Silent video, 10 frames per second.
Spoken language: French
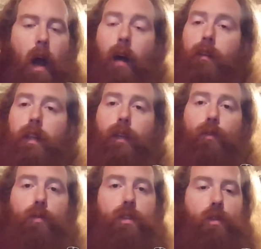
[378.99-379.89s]
entre les
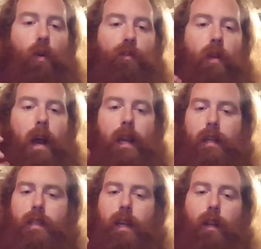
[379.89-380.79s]
deux, si on veut, à
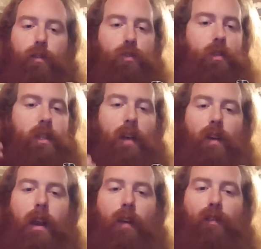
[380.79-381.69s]
l'excel, juste
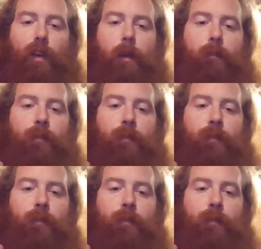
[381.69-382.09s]
avant la fin,